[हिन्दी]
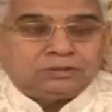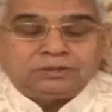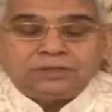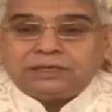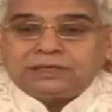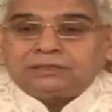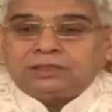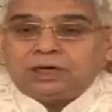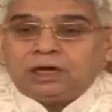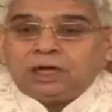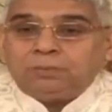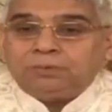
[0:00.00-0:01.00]
एक
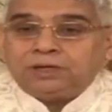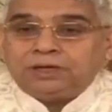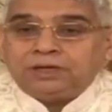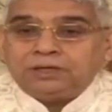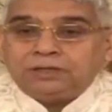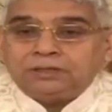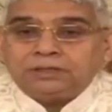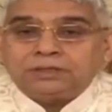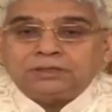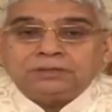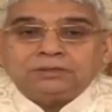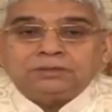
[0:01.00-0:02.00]
तालाब के अंदर
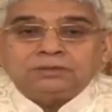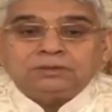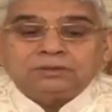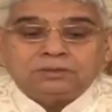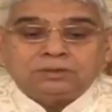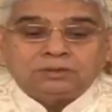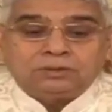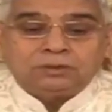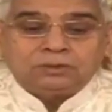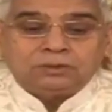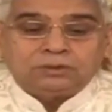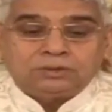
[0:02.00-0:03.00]

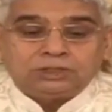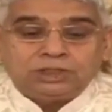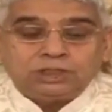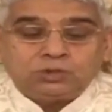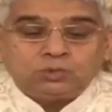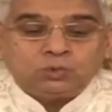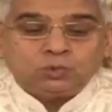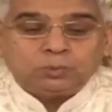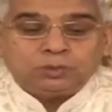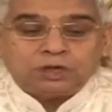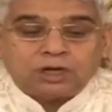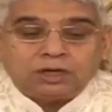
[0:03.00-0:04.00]
शिशु
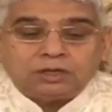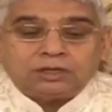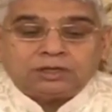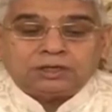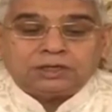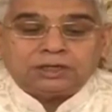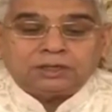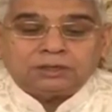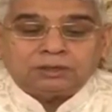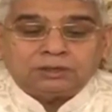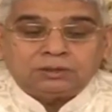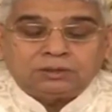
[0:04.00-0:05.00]
रूप धारण करके
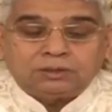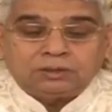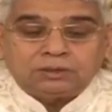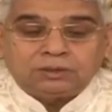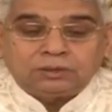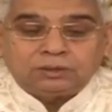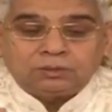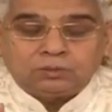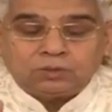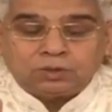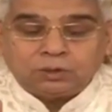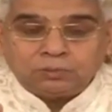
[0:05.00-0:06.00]

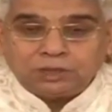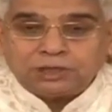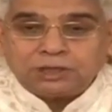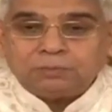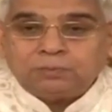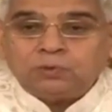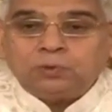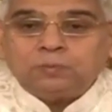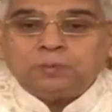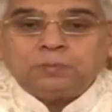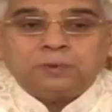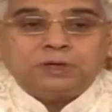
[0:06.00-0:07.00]
वो कमल के फूल
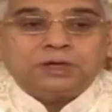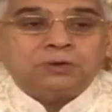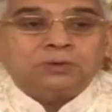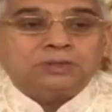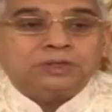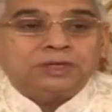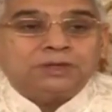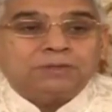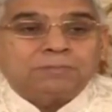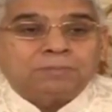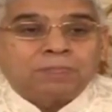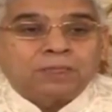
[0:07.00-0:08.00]
पर प्रकट होते
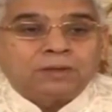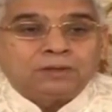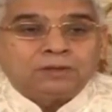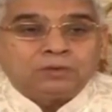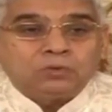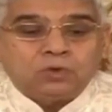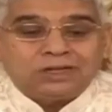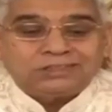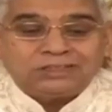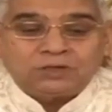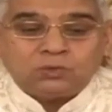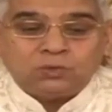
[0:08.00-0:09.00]
हैं वहां
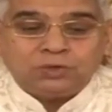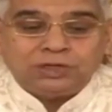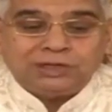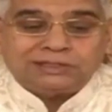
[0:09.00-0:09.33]
से कोई नी